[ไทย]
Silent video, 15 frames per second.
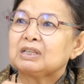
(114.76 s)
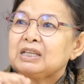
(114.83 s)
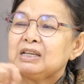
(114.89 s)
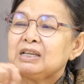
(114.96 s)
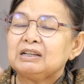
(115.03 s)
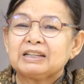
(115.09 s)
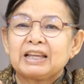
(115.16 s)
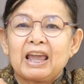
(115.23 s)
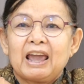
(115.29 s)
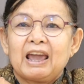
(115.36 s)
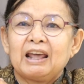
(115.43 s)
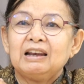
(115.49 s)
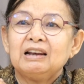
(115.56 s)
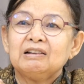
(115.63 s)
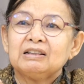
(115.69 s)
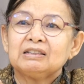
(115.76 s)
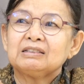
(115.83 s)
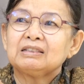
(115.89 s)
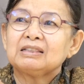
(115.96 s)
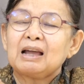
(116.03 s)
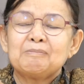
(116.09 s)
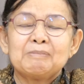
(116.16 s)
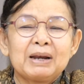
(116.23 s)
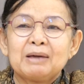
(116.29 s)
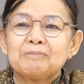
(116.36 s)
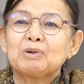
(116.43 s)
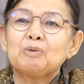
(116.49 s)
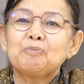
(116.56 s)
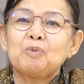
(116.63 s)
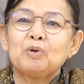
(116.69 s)
จะยืดแขนเลือดทำอะไรมั
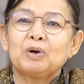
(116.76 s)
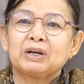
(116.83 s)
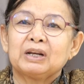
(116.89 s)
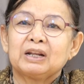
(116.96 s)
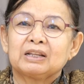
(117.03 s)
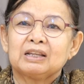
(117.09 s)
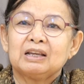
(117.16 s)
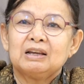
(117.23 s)
นก็ปวดอ่ะ